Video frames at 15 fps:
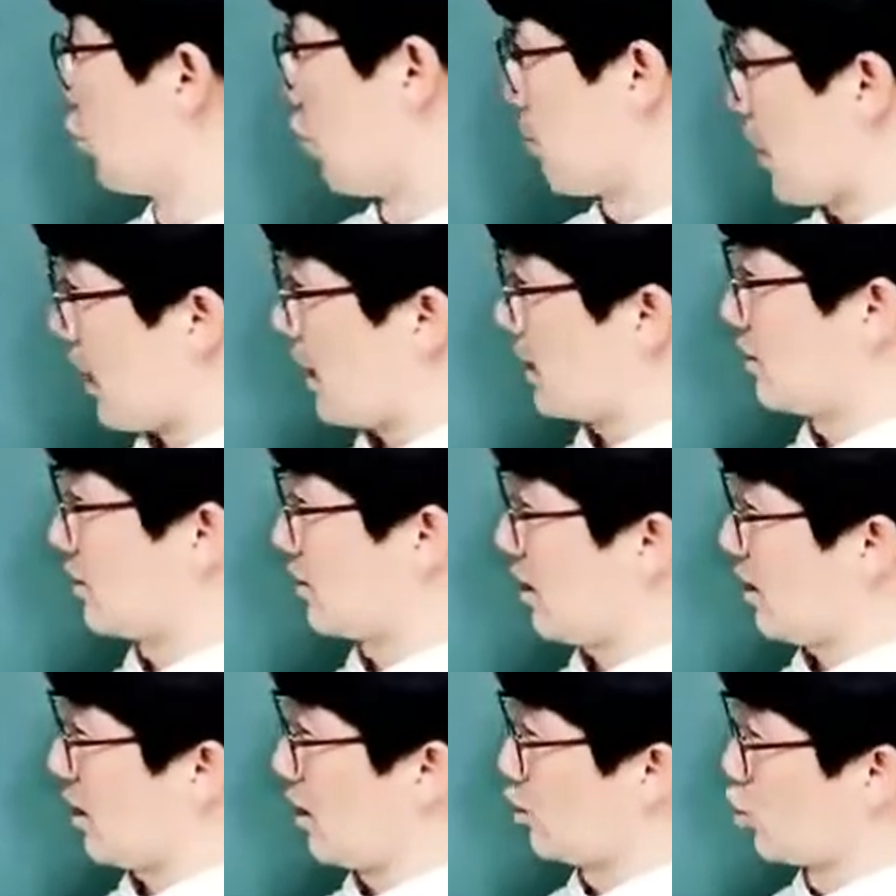노파가
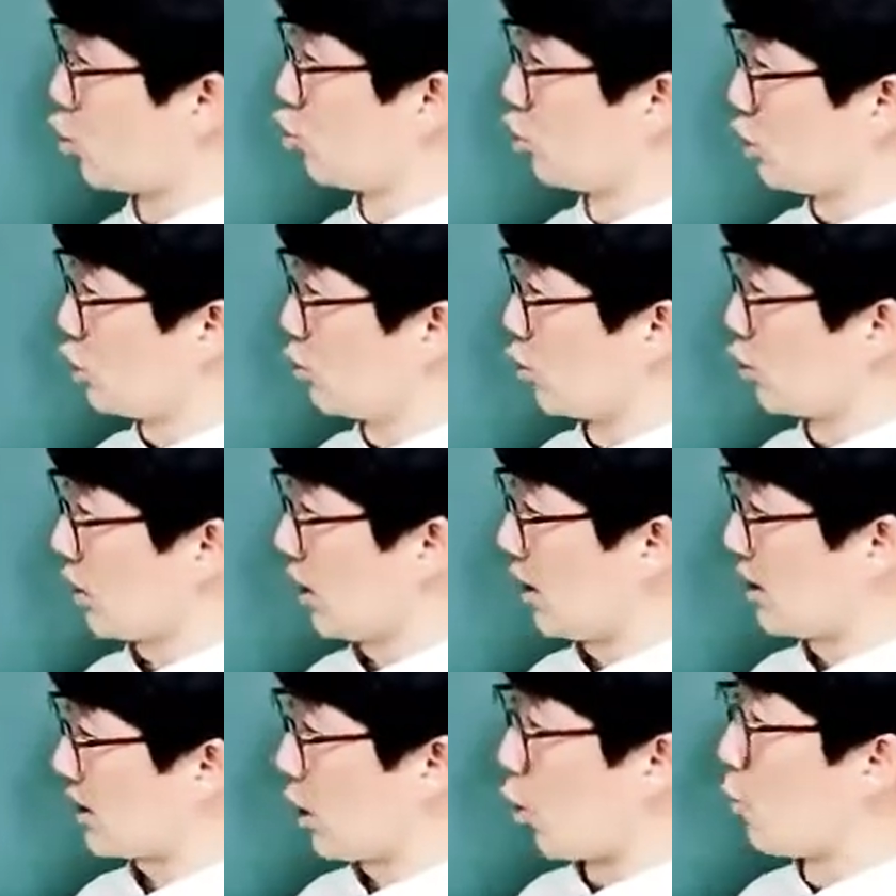있는데 동욱이도 모르게
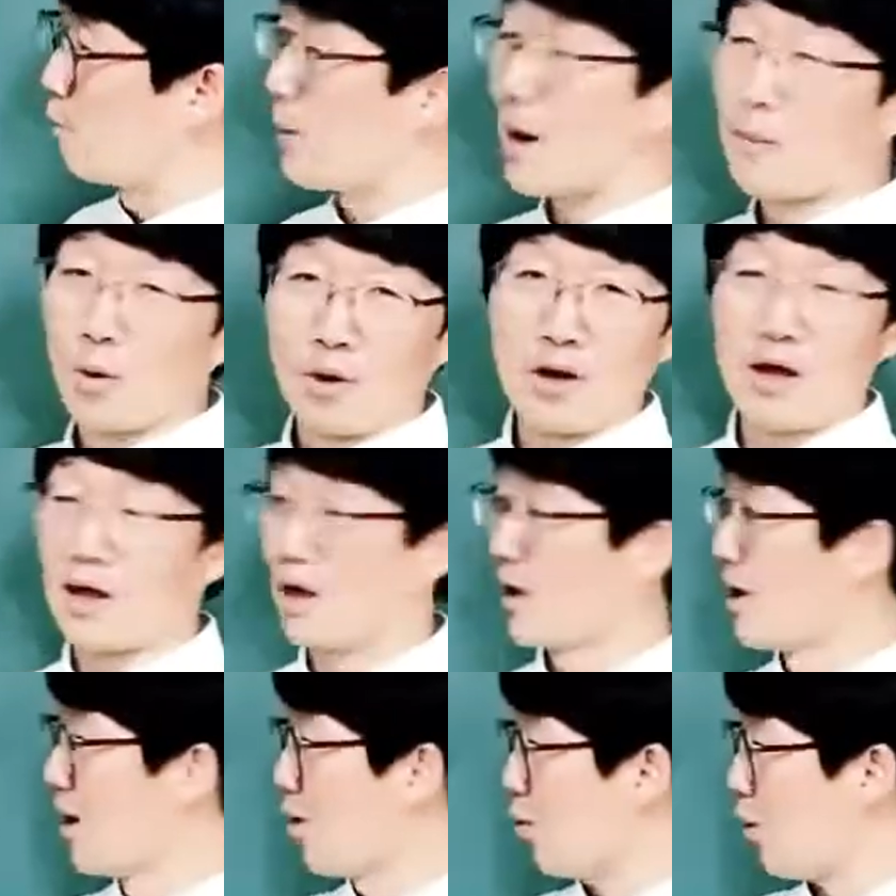그러니까 오빠
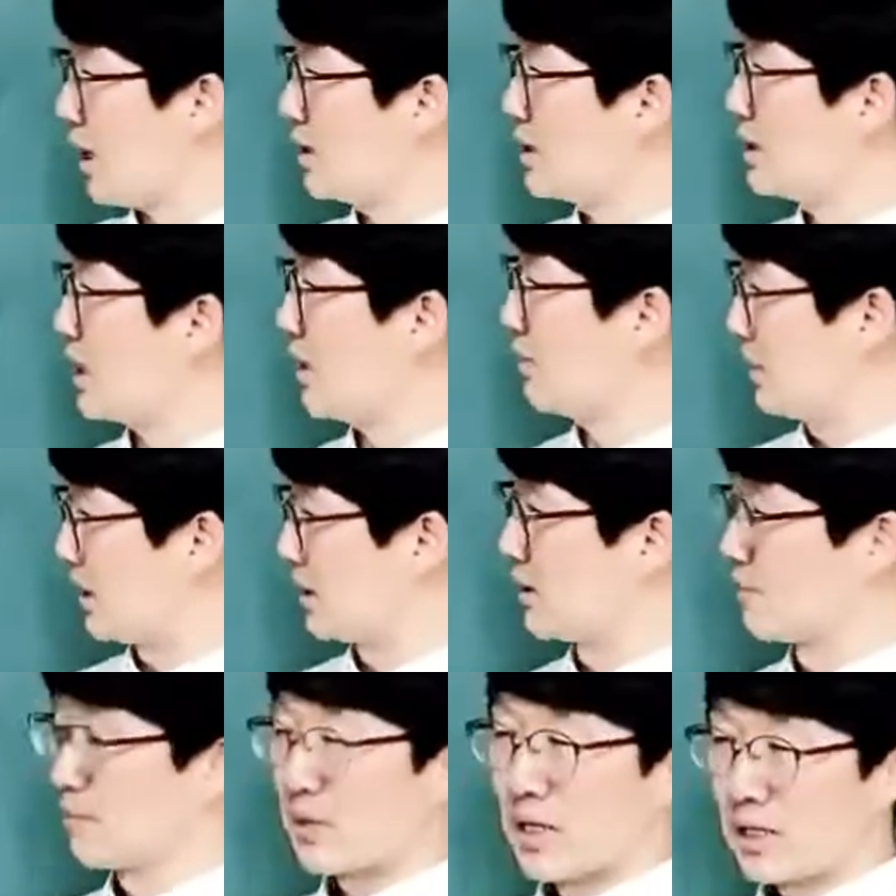몰래 환이나 빚
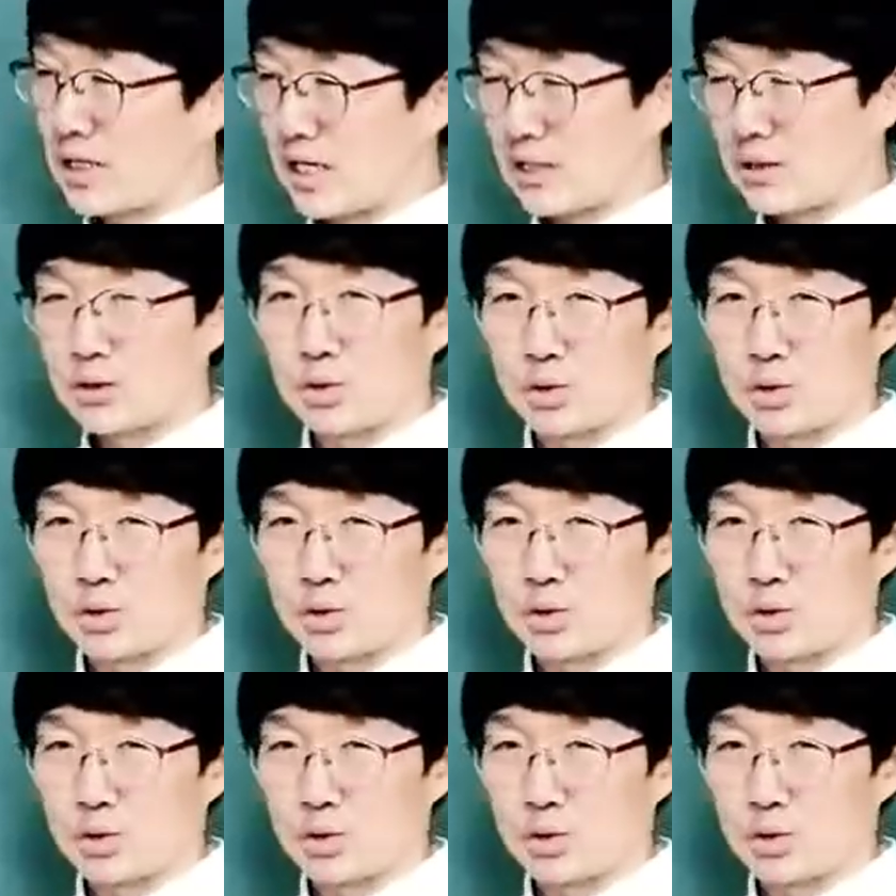그러니까